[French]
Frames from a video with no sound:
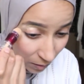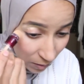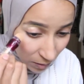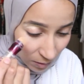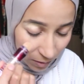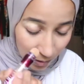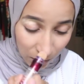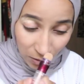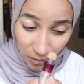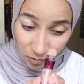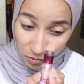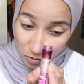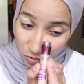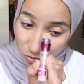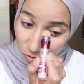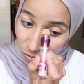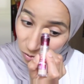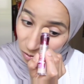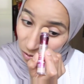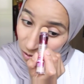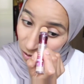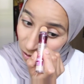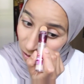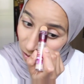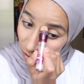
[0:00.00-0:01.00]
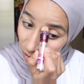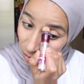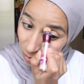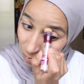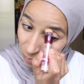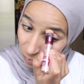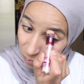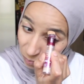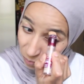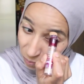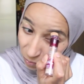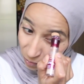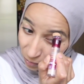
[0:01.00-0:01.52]
ici en dessous
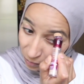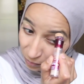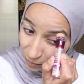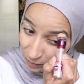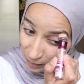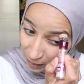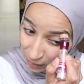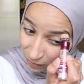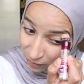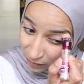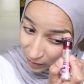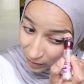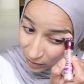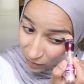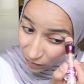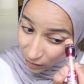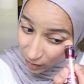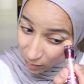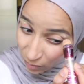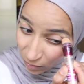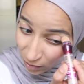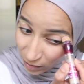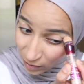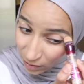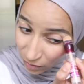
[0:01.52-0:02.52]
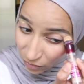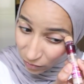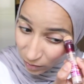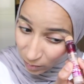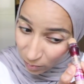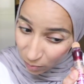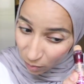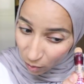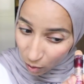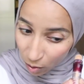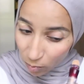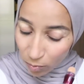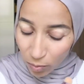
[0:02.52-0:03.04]
pour que ça fasse vraiment un effet
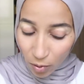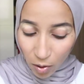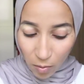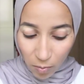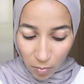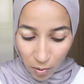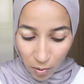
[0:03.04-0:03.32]
propre.